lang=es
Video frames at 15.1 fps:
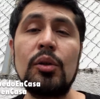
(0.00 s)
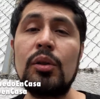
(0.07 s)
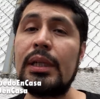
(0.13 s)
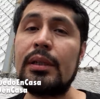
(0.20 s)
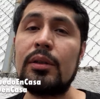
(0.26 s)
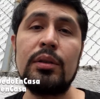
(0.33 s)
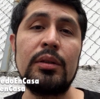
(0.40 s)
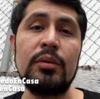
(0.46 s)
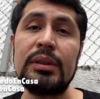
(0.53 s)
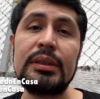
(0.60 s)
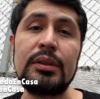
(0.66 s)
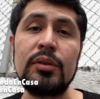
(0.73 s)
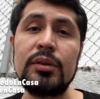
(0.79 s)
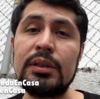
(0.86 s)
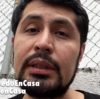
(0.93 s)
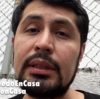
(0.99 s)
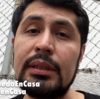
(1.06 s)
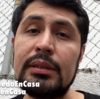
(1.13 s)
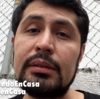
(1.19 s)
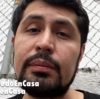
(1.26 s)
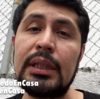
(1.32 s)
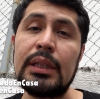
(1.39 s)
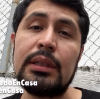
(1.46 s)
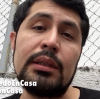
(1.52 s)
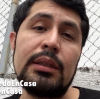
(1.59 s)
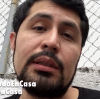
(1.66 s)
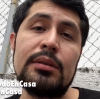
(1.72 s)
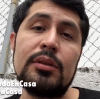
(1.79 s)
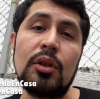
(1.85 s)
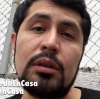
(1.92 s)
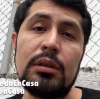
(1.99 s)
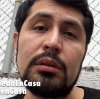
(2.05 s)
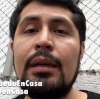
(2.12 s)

largo de nuestros días, viene del sol.